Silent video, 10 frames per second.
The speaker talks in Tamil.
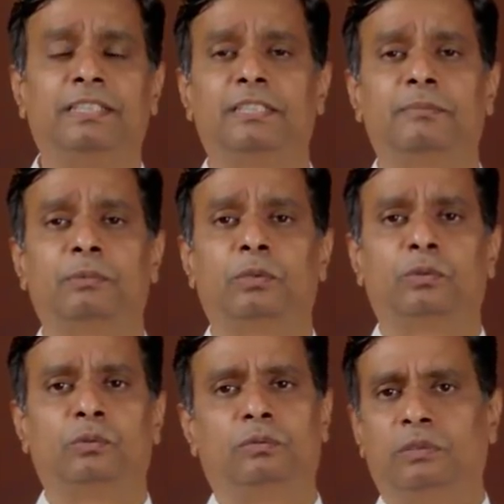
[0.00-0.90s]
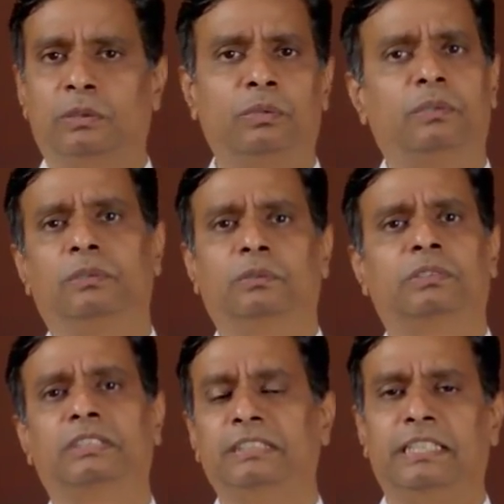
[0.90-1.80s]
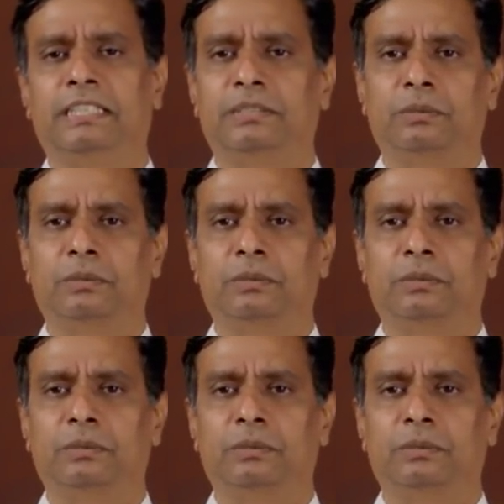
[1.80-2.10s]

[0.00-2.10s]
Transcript: ஏற்படும் ஒரு ஒரு சிந்தனையை